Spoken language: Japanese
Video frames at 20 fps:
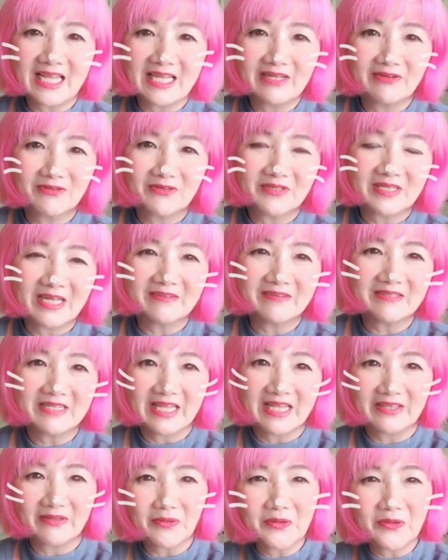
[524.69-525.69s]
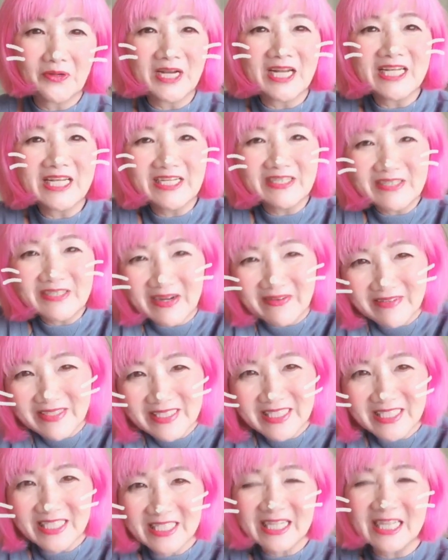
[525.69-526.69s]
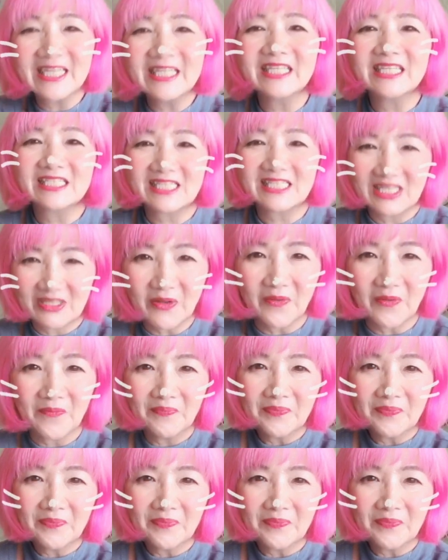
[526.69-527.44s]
ことやるねんって怒られるかもしれないんですけど